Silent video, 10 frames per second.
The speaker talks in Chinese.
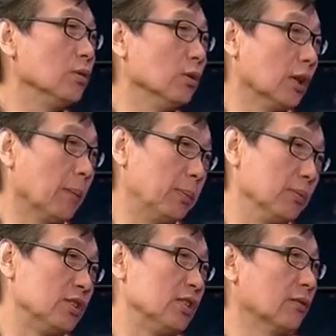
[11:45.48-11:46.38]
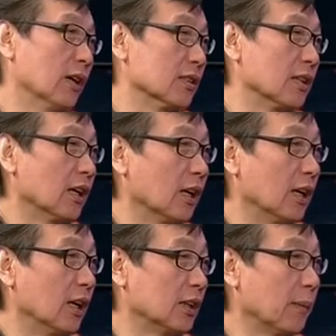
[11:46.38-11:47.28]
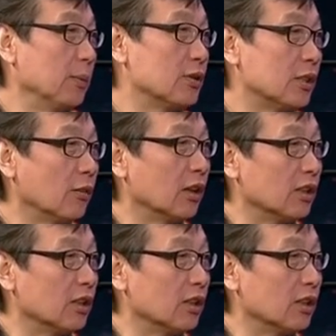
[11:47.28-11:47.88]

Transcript: 女的不希望这样啊，他不希望